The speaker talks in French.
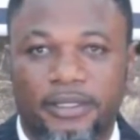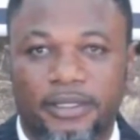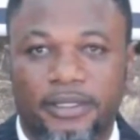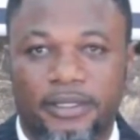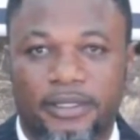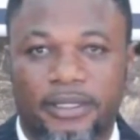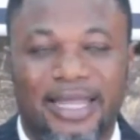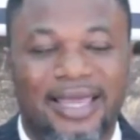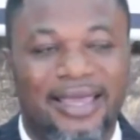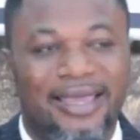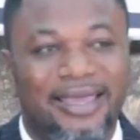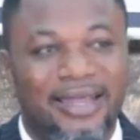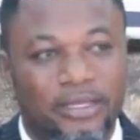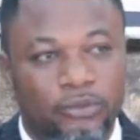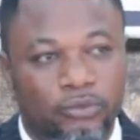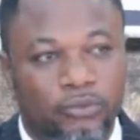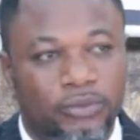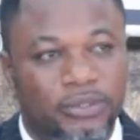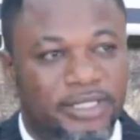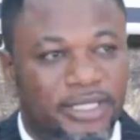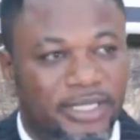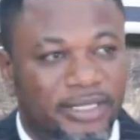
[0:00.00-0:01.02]
de la
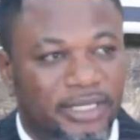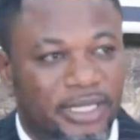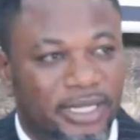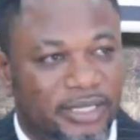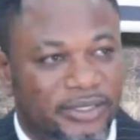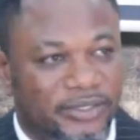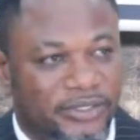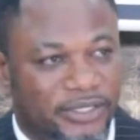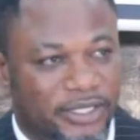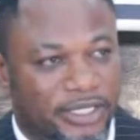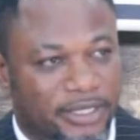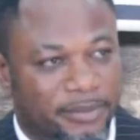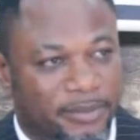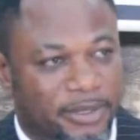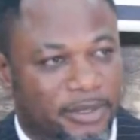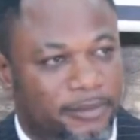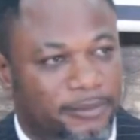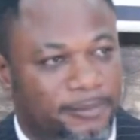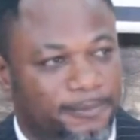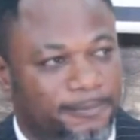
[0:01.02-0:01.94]
gratuité de l'enseignement.